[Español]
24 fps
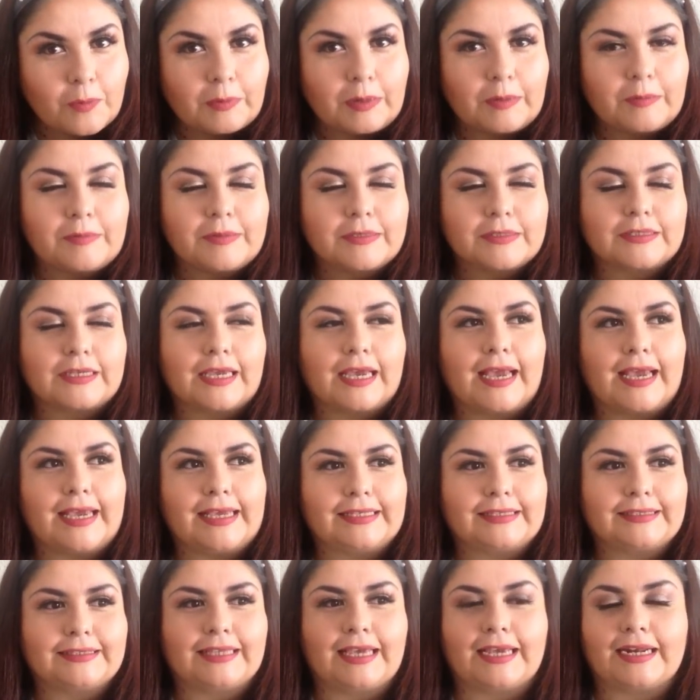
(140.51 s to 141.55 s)
vamos a
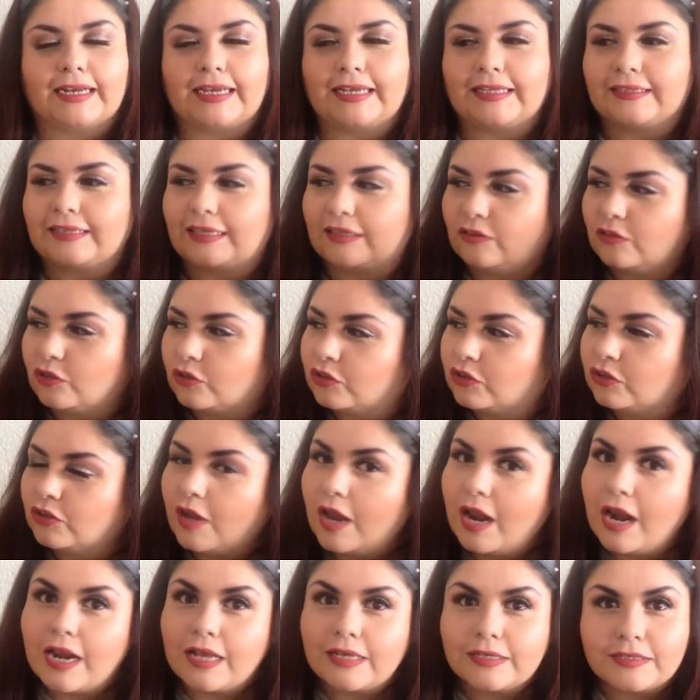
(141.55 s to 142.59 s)
estar quitando
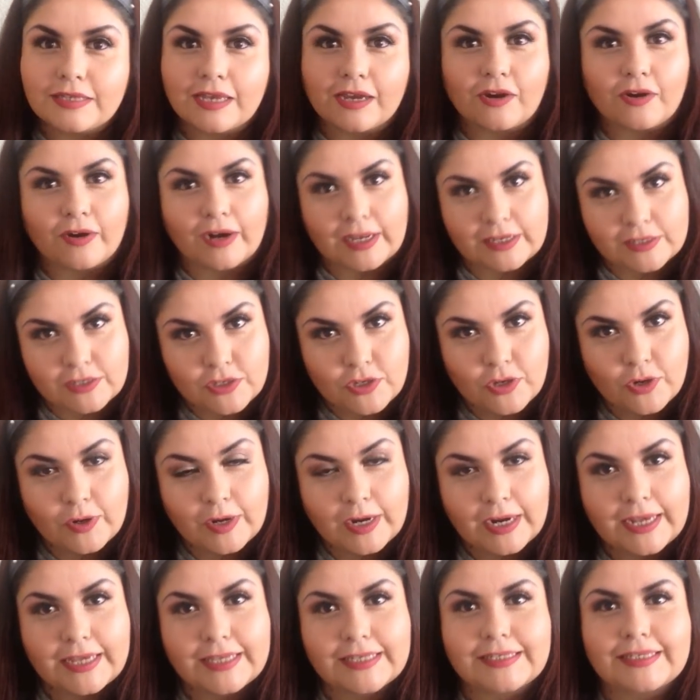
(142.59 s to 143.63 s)
todas las
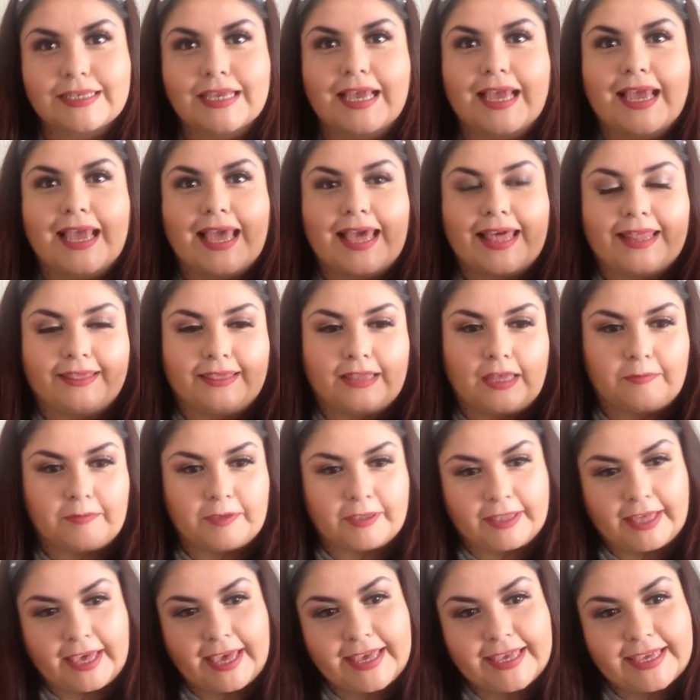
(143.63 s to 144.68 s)
decoraciones
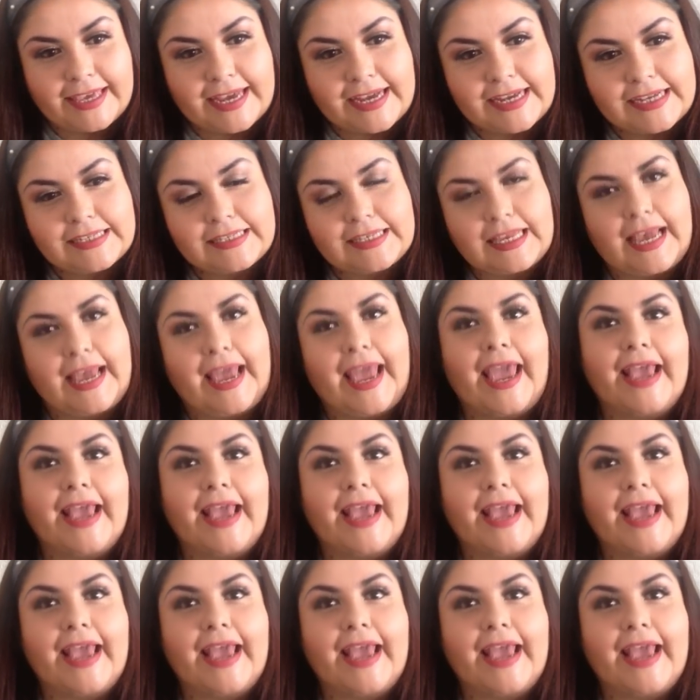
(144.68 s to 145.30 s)
navideñas.